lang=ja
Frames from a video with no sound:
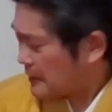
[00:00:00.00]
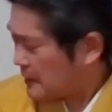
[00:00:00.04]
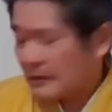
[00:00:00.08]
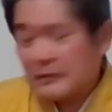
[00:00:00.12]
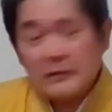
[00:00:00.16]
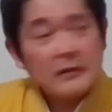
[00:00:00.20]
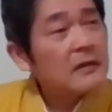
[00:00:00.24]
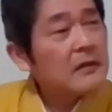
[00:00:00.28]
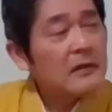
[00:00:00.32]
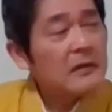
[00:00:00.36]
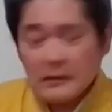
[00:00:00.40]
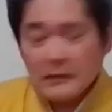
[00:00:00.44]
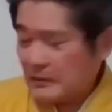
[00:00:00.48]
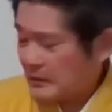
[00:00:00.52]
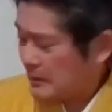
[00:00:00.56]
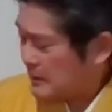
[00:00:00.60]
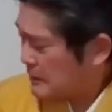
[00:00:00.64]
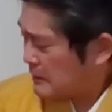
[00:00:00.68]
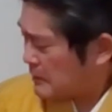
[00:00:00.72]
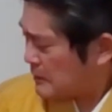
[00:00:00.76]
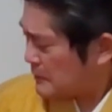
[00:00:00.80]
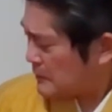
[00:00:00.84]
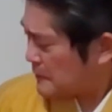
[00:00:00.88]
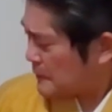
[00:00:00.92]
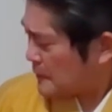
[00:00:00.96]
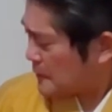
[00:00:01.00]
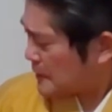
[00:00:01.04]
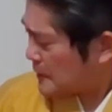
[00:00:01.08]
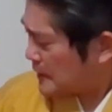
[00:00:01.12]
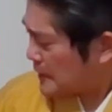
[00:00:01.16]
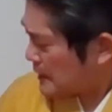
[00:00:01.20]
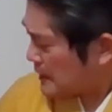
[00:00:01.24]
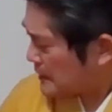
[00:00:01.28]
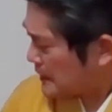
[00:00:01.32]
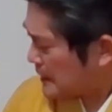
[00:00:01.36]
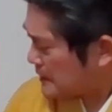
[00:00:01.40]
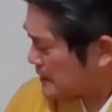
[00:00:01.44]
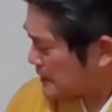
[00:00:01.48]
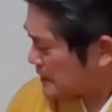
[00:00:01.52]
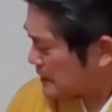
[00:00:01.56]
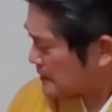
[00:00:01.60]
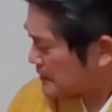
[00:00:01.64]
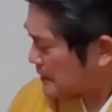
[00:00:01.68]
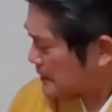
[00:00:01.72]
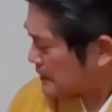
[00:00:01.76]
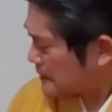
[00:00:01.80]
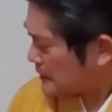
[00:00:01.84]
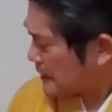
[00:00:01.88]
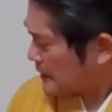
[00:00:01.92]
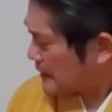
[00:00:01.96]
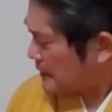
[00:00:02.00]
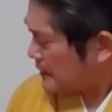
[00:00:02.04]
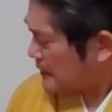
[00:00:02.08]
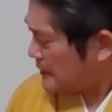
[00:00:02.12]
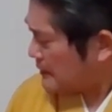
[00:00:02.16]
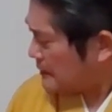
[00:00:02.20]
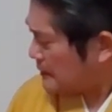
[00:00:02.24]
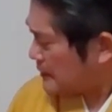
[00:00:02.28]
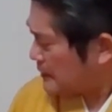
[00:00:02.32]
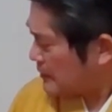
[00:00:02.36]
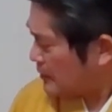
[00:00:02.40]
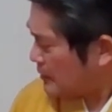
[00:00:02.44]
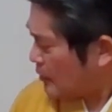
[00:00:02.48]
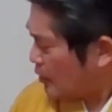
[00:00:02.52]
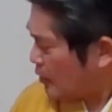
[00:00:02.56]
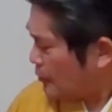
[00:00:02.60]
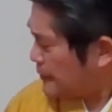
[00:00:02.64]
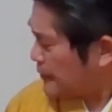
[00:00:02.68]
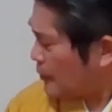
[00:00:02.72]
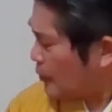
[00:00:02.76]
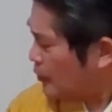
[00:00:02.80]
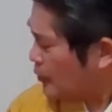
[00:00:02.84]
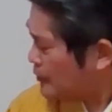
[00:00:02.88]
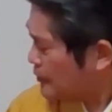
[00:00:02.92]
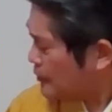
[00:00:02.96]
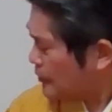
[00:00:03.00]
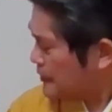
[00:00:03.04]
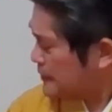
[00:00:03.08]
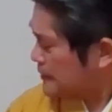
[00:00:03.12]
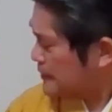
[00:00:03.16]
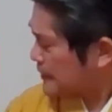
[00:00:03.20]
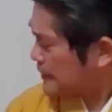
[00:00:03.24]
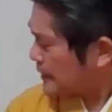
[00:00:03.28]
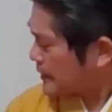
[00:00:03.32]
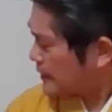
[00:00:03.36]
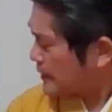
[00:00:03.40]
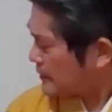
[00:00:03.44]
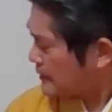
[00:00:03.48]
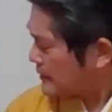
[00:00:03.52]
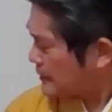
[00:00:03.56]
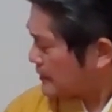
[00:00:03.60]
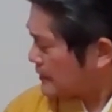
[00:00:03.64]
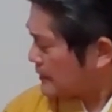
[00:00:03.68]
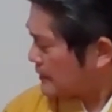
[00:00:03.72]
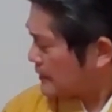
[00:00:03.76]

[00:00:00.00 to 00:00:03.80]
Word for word: おい、おい、な、何やってんだよ。帯ほどいて。